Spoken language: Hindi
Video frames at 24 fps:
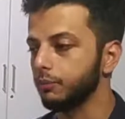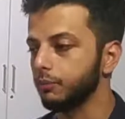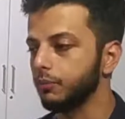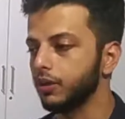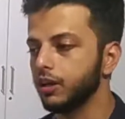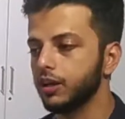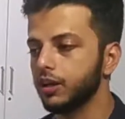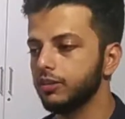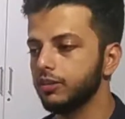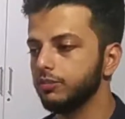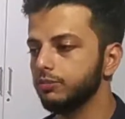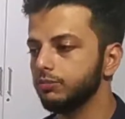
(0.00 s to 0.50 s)
है
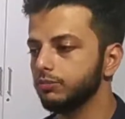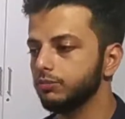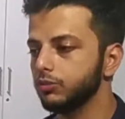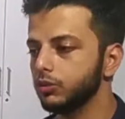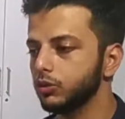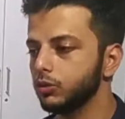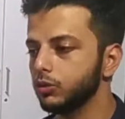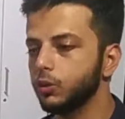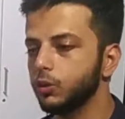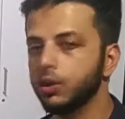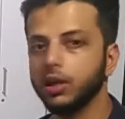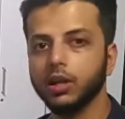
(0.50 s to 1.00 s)
मगर
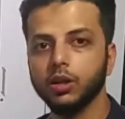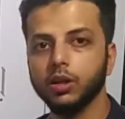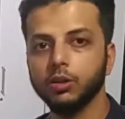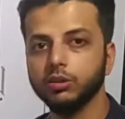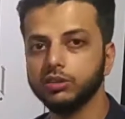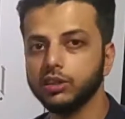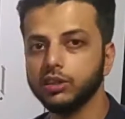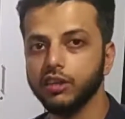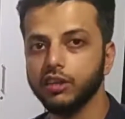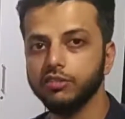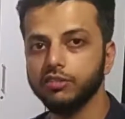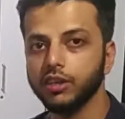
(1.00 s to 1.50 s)
गूगल ने तो
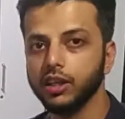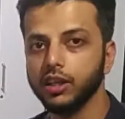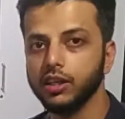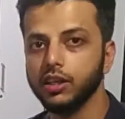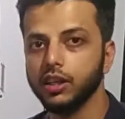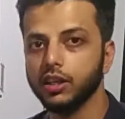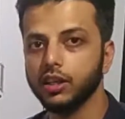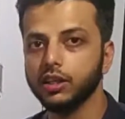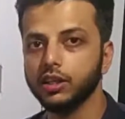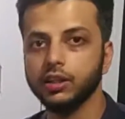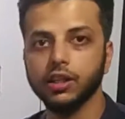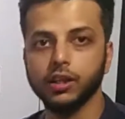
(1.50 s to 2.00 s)
साफ कह
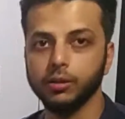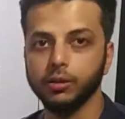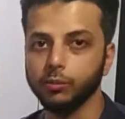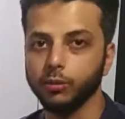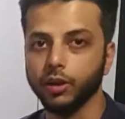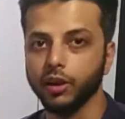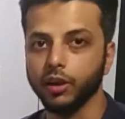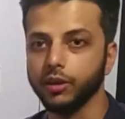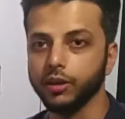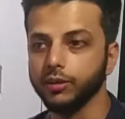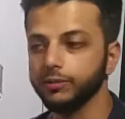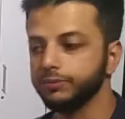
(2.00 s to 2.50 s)
दिया कि नहीं
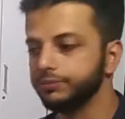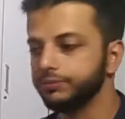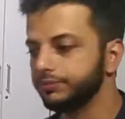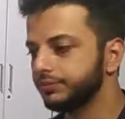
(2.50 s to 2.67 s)
मिलेगा